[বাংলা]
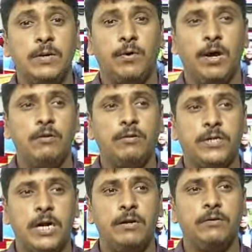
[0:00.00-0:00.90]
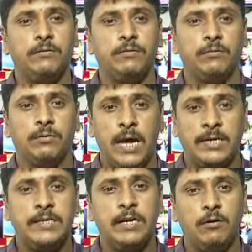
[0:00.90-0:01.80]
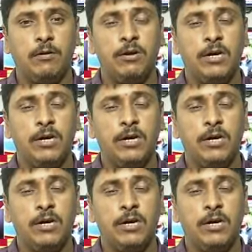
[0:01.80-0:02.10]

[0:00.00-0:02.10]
ভয়ানক ট্রেন অ্যাক্সিডেন্ট হলো